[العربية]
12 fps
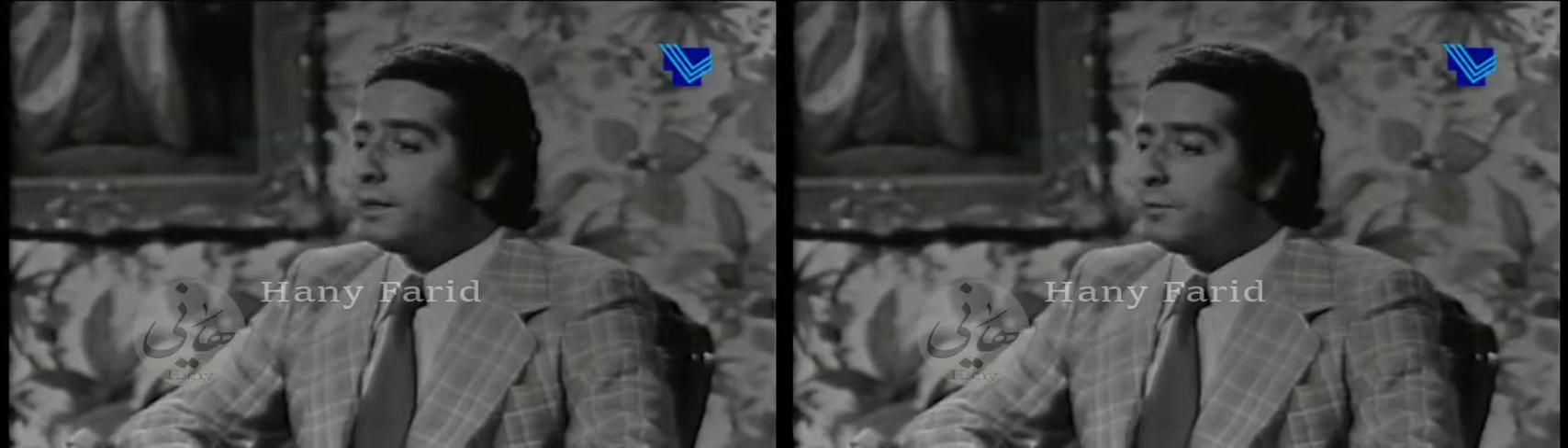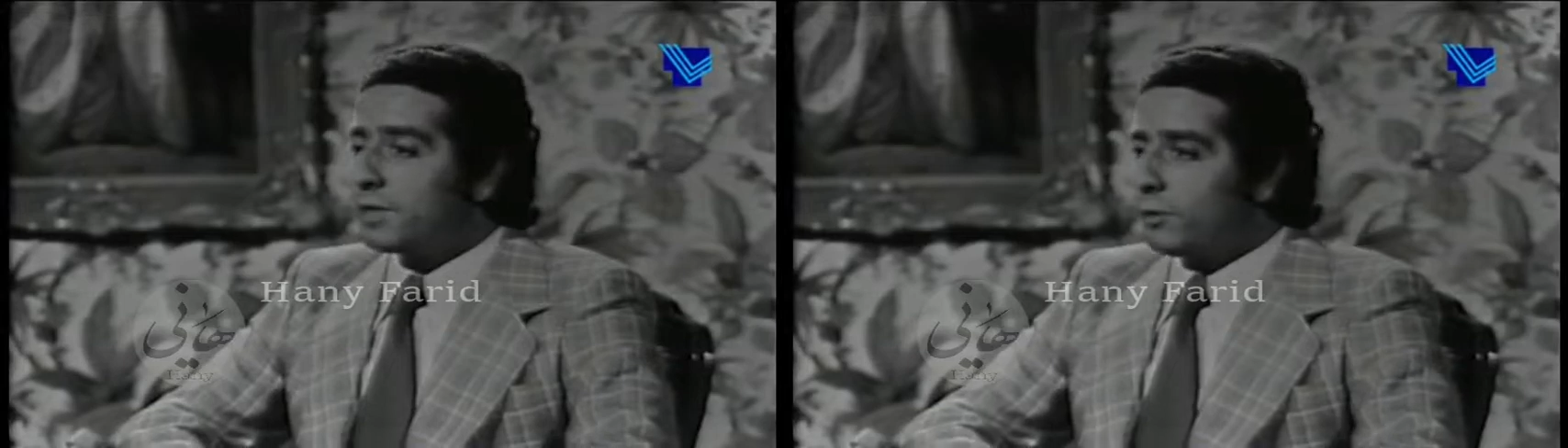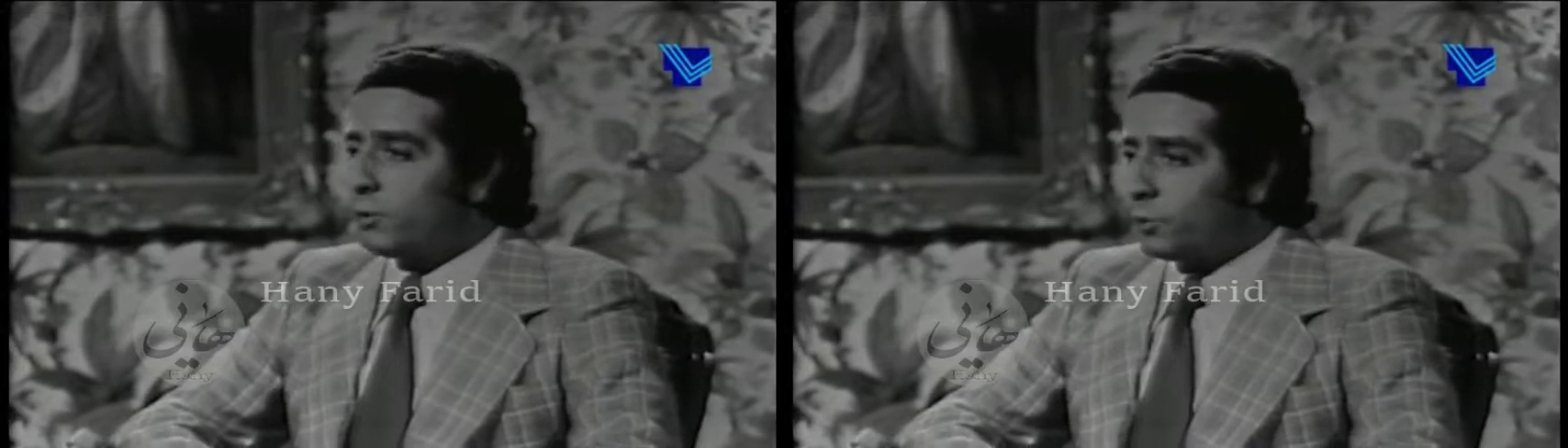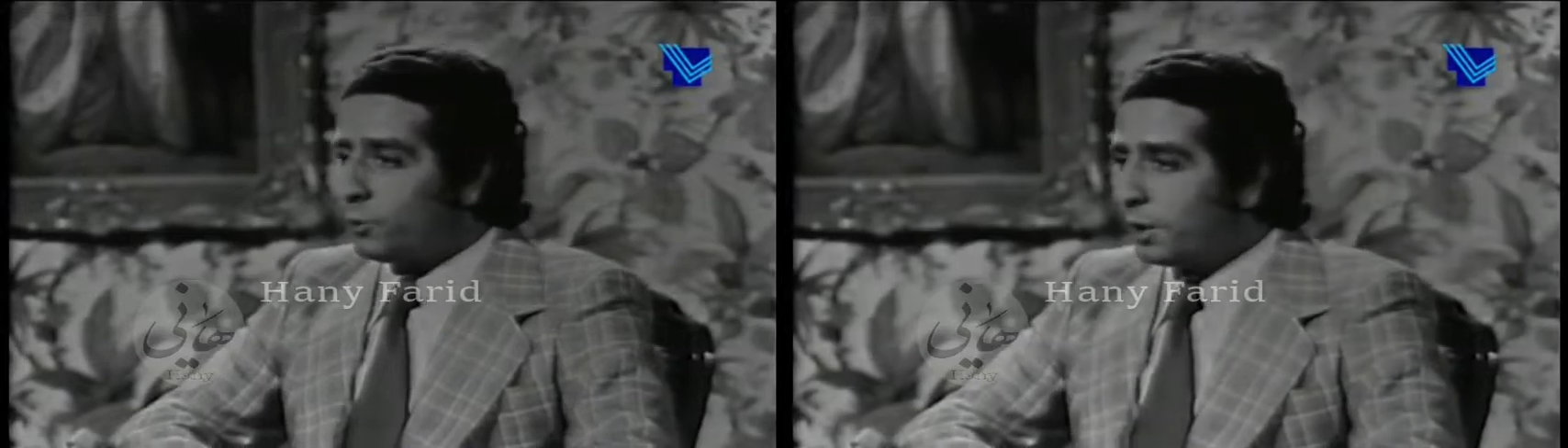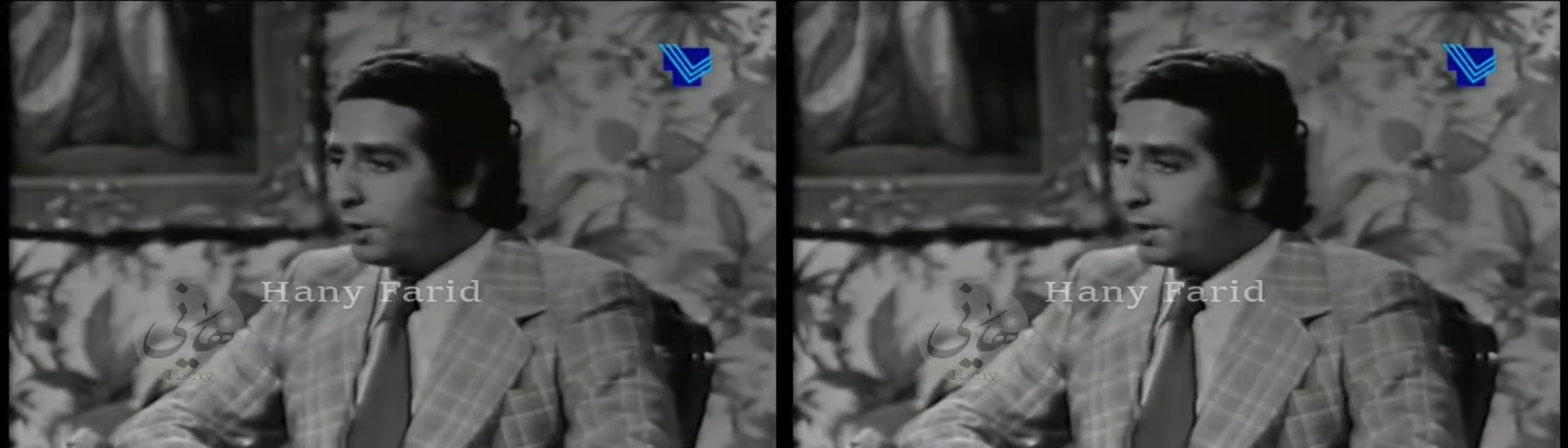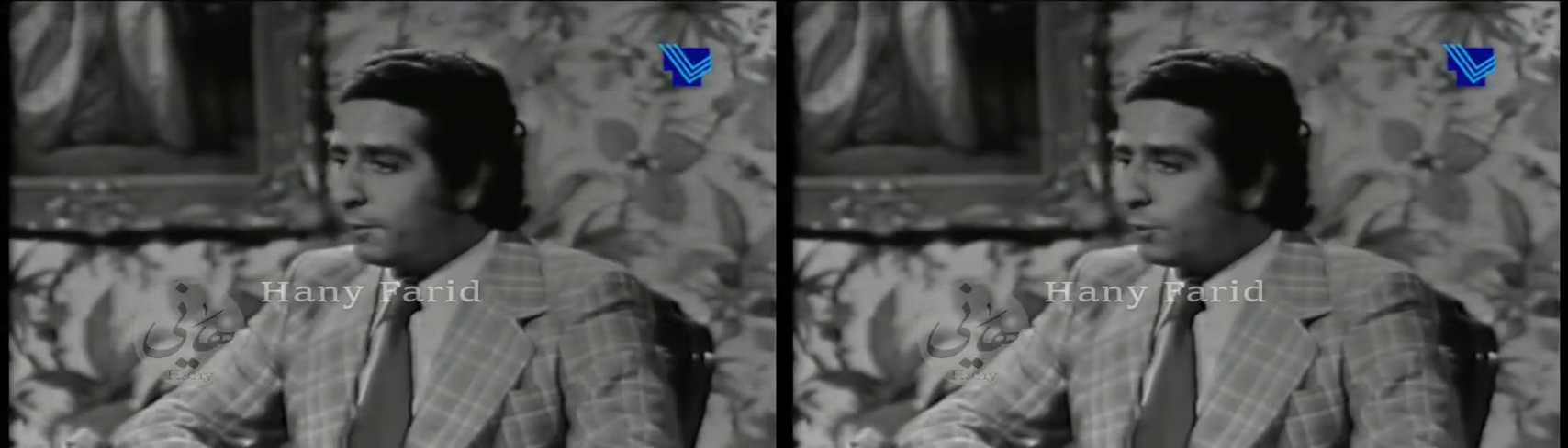بتصور انه اختك